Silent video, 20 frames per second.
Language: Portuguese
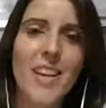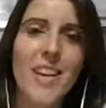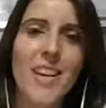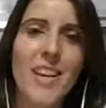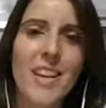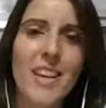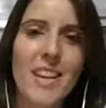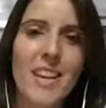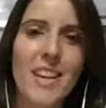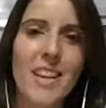
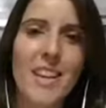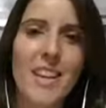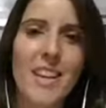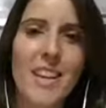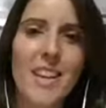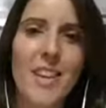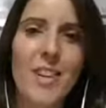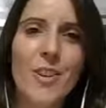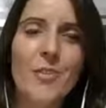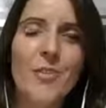uh,
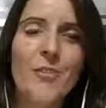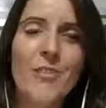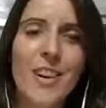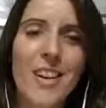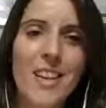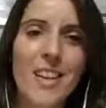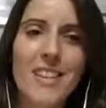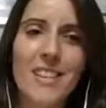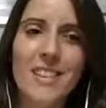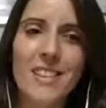não
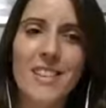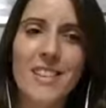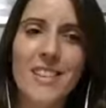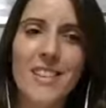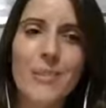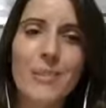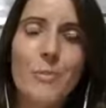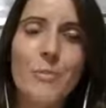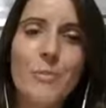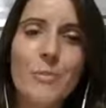vai
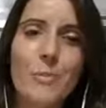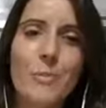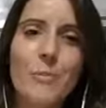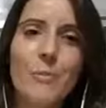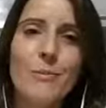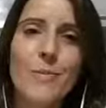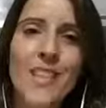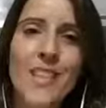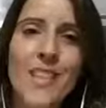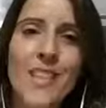de
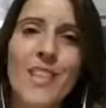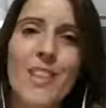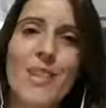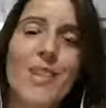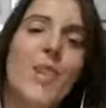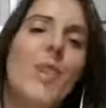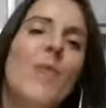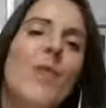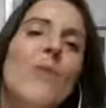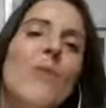maneira
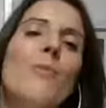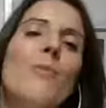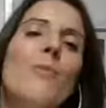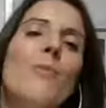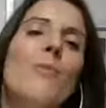nenhuma